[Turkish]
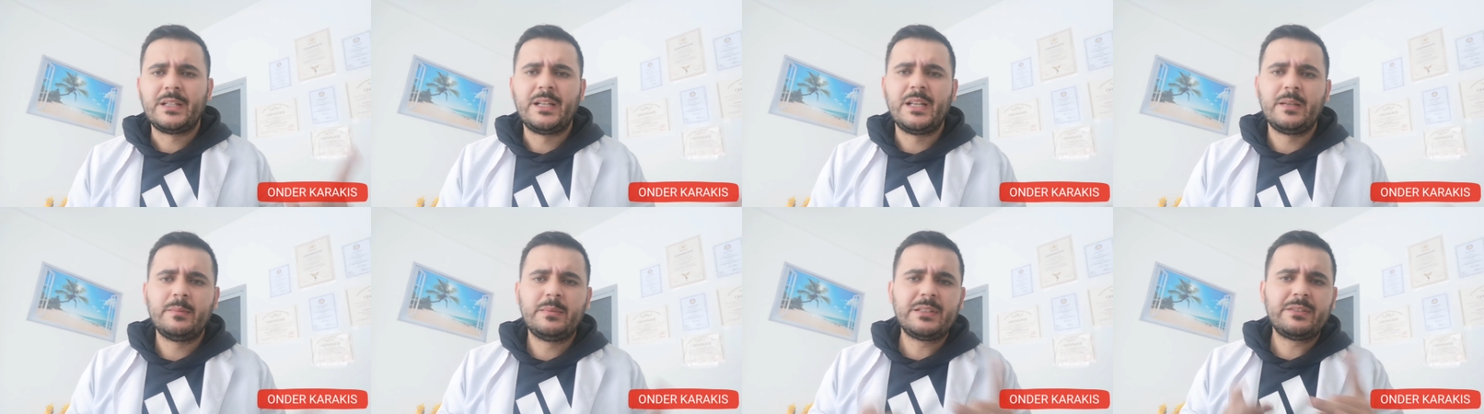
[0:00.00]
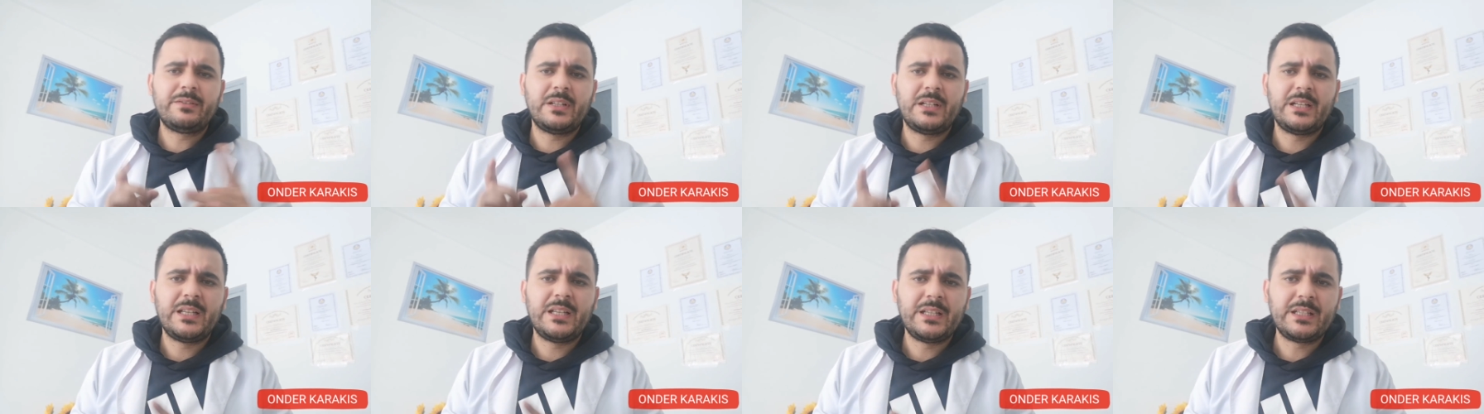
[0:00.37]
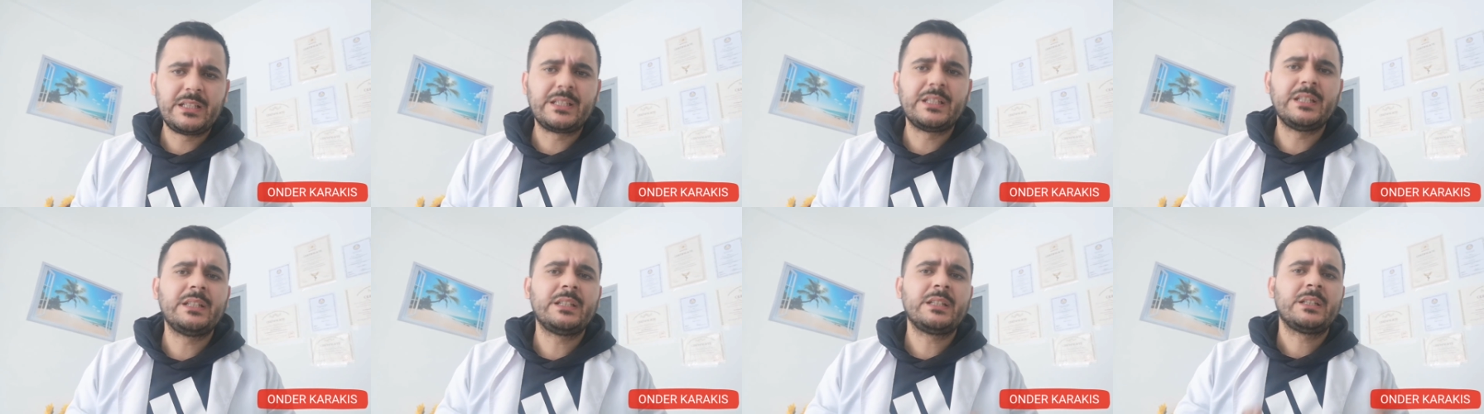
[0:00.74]
L1 ve
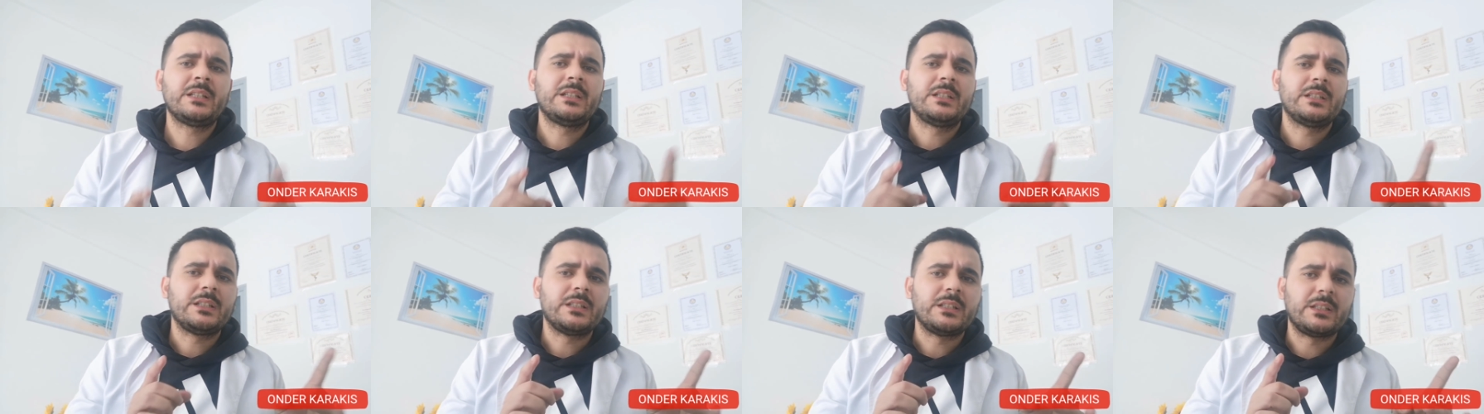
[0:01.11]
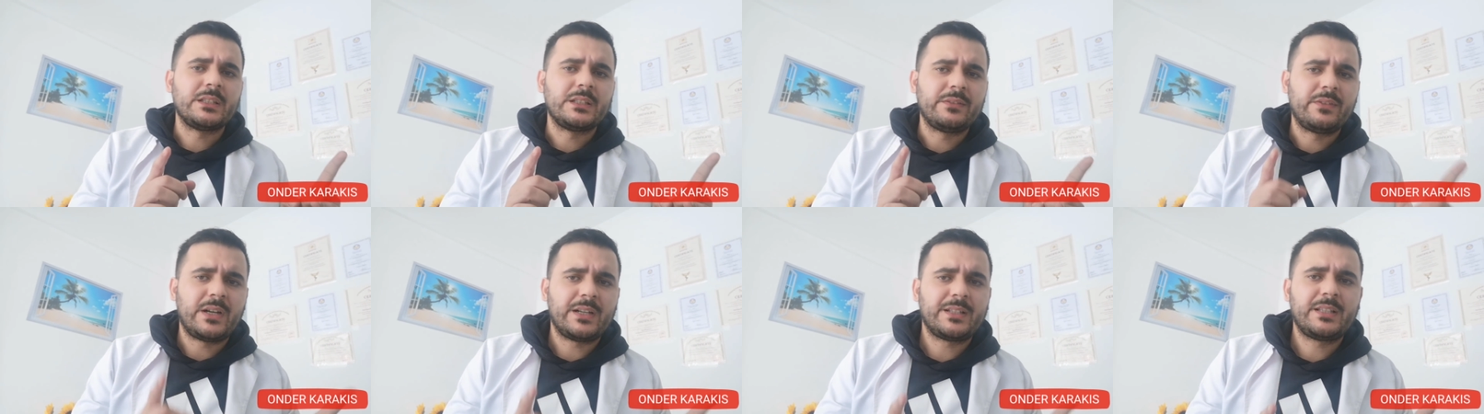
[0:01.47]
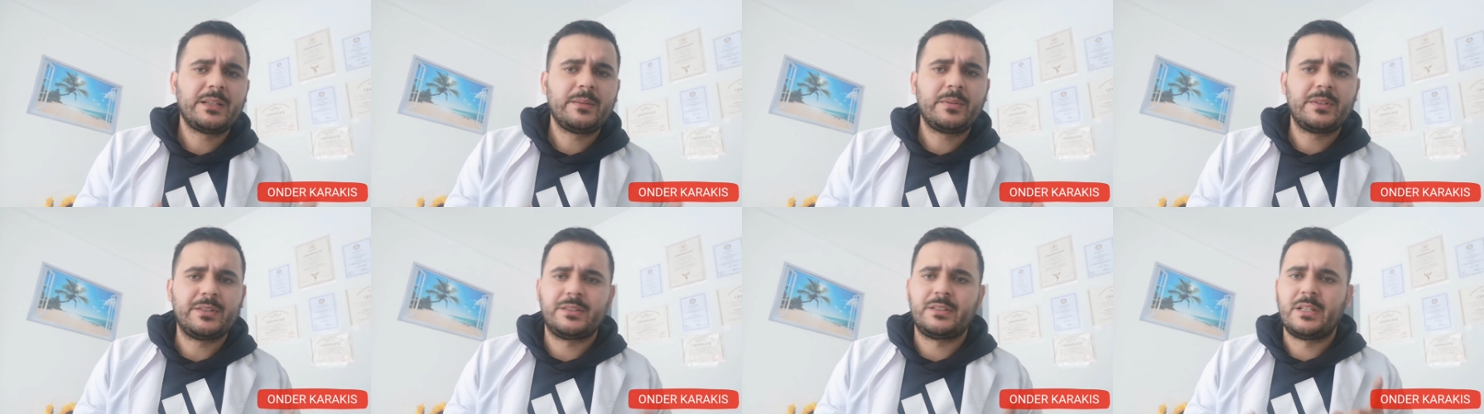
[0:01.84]
L2 e,
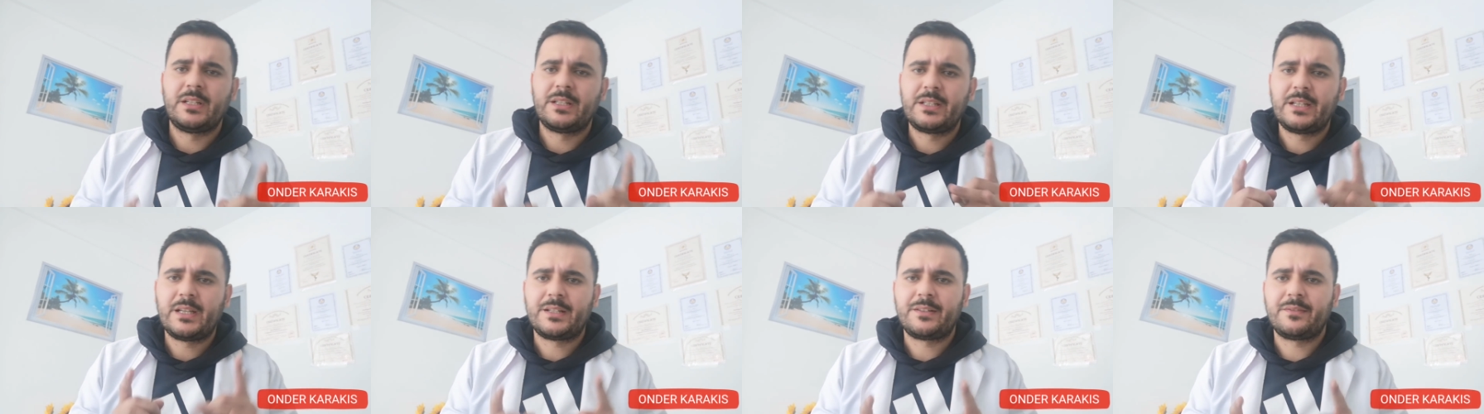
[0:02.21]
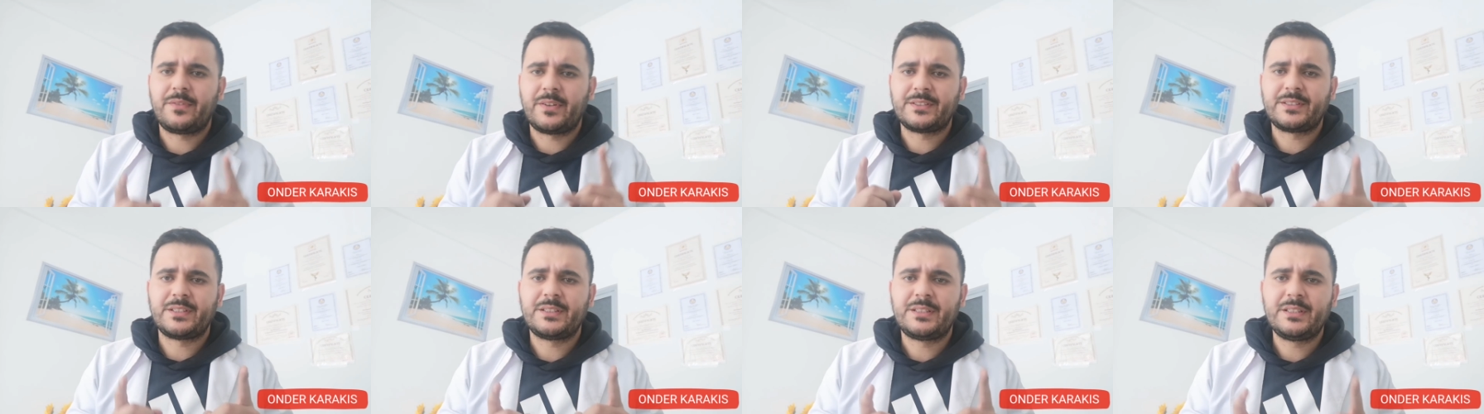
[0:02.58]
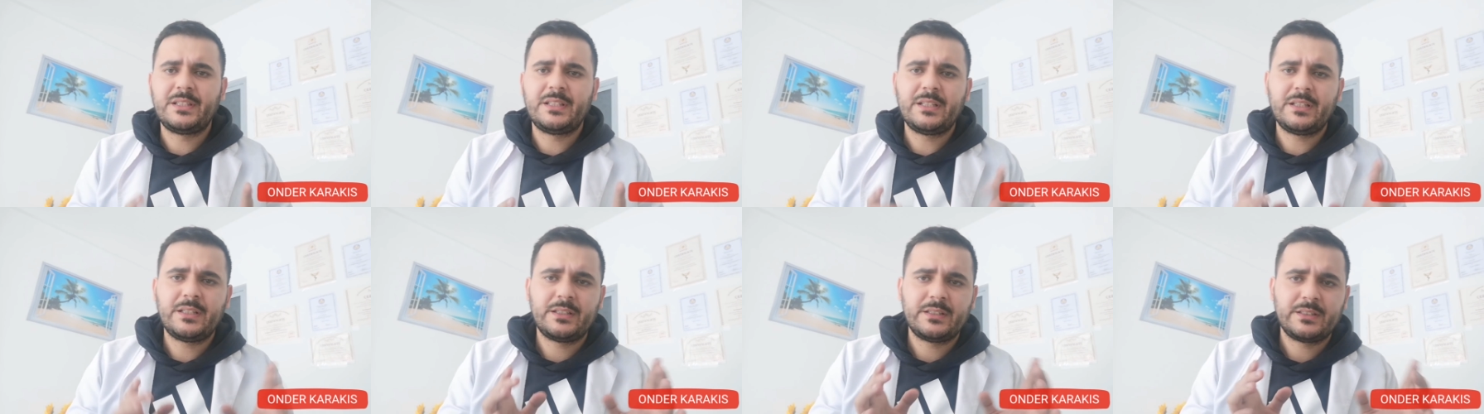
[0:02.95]
vertebrasıyla yani
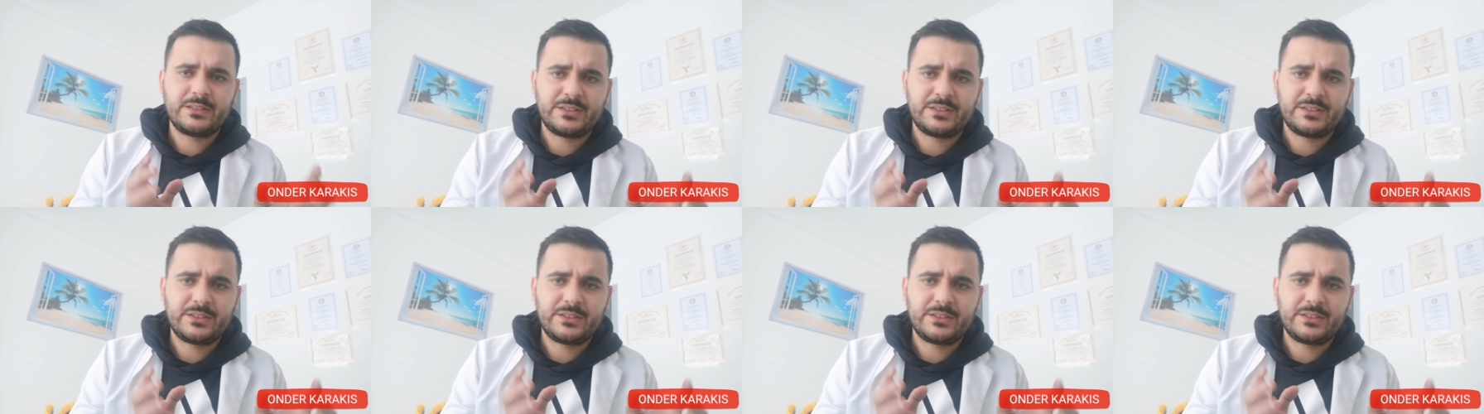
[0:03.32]
fasetiyle,